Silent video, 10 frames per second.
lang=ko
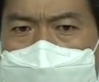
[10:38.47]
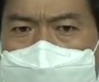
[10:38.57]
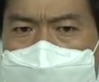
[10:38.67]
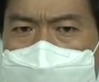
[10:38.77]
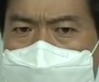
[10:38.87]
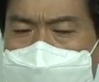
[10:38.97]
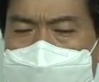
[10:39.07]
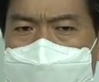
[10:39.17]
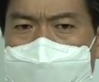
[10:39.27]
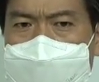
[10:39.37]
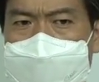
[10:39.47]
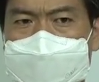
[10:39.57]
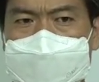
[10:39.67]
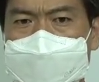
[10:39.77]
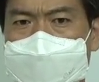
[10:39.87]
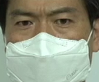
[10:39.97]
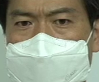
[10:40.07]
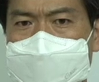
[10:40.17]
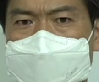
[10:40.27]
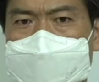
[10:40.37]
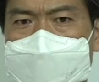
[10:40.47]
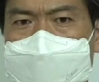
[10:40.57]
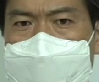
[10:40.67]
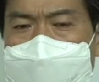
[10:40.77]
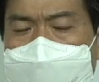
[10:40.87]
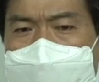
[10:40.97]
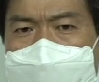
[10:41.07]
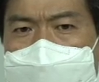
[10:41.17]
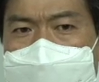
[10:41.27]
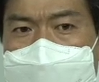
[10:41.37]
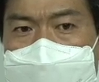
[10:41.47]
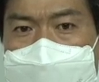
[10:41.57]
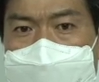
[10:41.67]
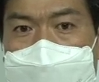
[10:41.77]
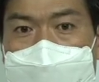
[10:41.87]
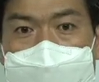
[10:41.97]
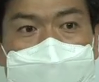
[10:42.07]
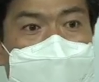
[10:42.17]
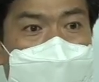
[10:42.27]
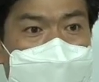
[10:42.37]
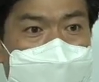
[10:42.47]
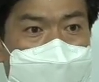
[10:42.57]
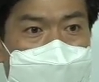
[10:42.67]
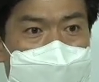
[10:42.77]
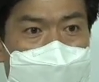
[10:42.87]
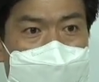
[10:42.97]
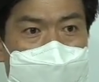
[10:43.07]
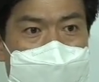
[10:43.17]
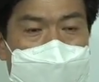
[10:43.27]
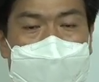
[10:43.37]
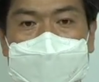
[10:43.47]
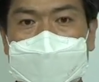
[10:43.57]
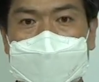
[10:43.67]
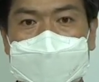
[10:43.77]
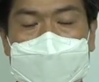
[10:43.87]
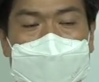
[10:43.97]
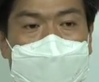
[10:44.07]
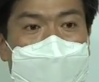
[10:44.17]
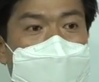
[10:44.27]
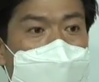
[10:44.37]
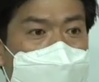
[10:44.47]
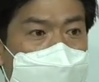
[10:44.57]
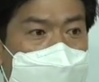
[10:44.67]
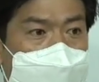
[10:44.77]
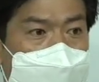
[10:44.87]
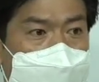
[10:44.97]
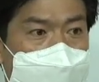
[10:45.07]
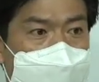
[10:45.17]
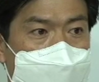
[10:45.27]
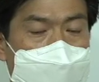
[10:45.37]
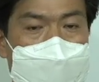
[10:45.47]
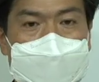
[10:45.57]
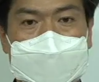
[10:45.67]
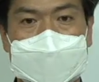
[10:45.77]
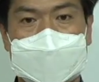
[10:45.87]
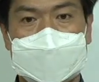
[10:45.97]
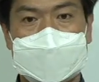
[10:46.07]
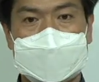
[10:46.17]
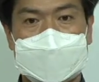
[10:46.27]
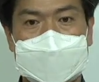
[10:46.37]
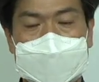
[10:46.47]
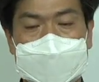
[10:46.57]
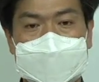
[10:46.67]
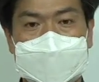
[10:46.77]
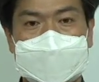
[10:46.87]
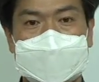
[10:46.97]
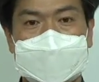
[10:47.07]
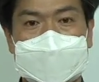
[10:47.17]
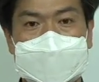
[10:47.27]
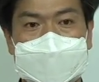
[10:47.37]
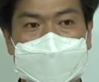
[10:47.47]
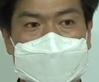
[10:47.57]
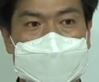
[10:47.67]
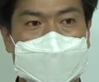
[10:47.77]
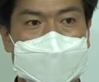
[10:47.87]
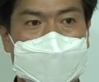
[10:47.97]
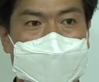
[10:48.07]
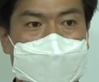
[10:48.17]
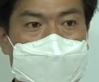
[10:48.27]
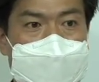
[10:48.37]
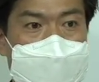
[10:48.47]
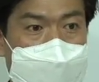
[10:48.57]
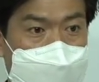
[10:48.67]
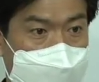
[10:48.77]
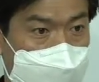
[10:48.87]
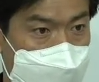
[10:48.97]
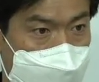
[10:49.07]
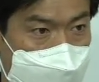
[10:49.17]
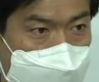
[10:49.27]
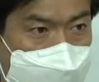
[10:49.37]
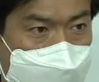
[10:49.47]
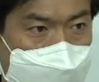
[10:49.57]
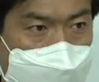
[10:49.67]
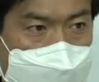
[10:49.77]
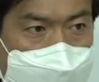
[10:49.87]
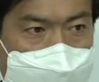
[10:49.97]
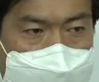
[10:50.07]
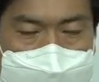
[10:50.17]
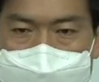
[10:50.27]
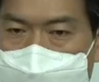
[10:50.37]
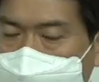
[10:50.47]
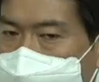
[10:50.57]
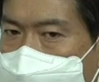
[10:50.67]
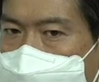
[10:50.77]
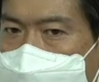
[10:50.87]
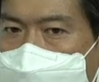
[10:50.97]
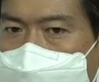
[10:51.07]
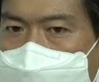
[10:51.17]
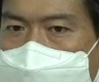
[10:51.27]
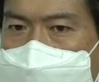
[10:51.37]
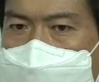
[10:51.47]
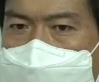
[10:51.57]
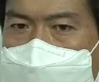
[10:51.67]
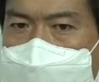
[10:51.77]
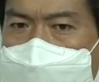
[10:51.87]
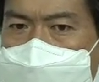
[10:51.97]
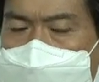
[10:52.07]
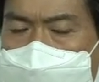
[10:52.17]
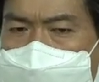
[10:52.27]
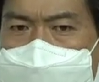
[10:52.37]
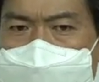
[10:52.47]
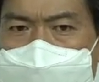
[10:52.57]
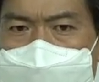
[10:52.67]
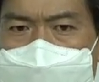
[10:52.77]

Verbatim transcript: 그 정신머리 가지고서는 갈 수가 없습니다. 그 믿음 가지고서는 갈 수가 없습니다. 가나안 땅에 가면 또 싸웁니다. 누가하고 가나안 족속들과 싸우는 것이 아니라 자기들끼리 싸우는 것입니다. 이스라엘 백성들이 서로 서로